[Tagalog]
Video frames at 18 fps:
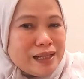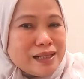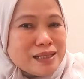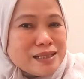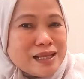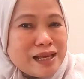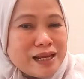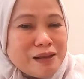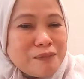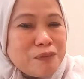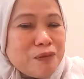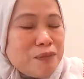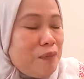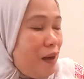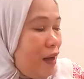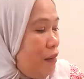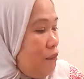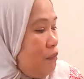Sana po
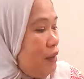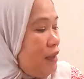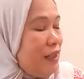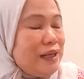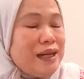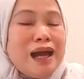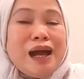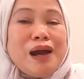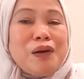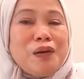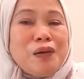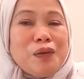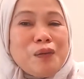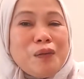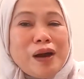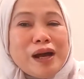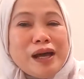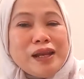makabili na
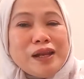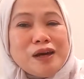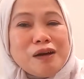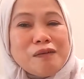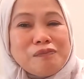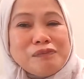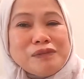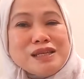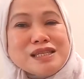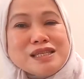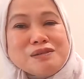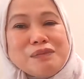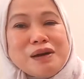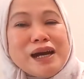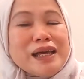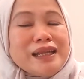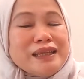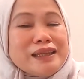ako one of this
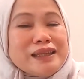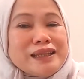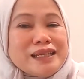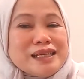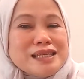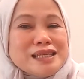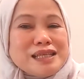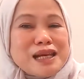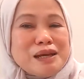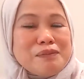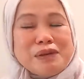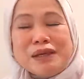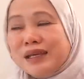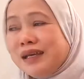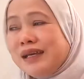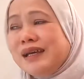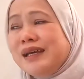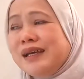month, this
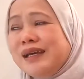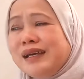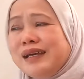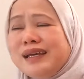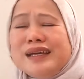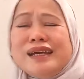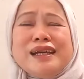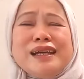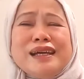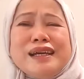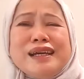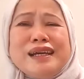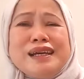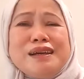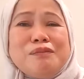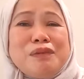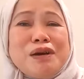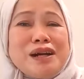coming
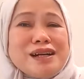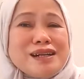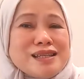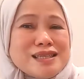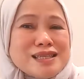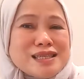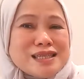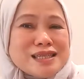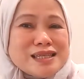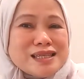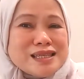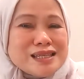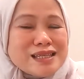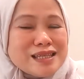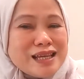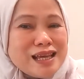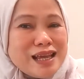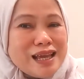uh, March.
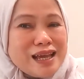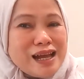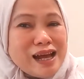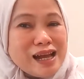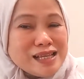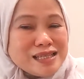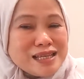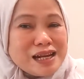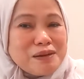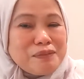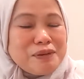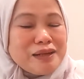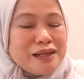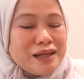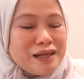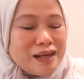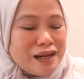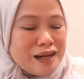Ay, sa
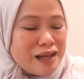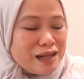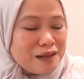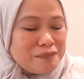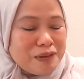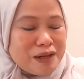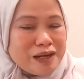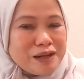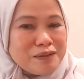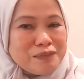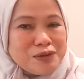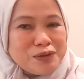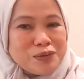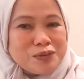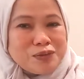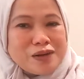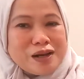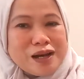Ramadan na lang para may
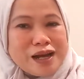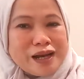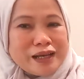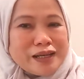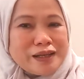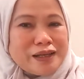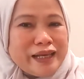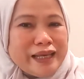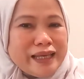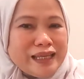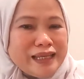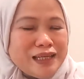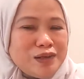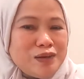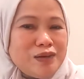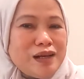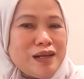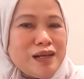yung aking aid.
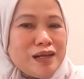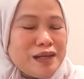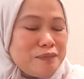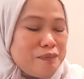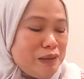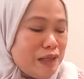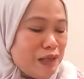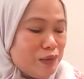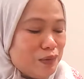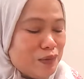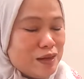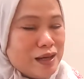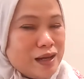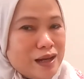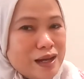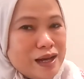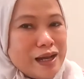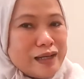Yun na lang, ibili ko ng
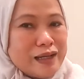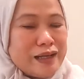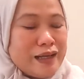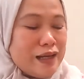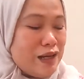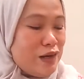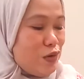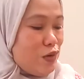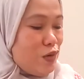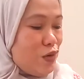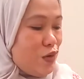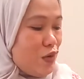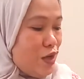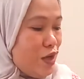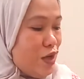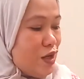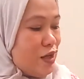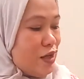aking ano,
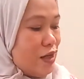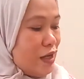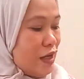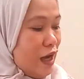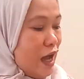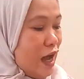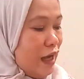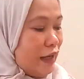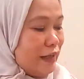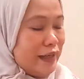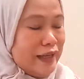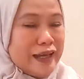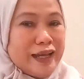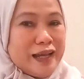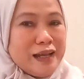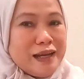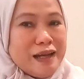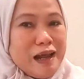ng
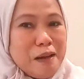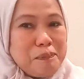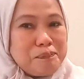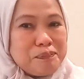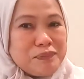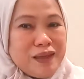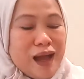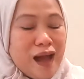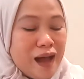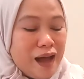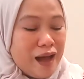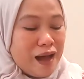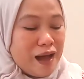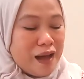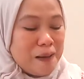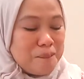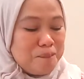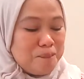aking
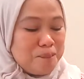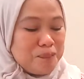laptop.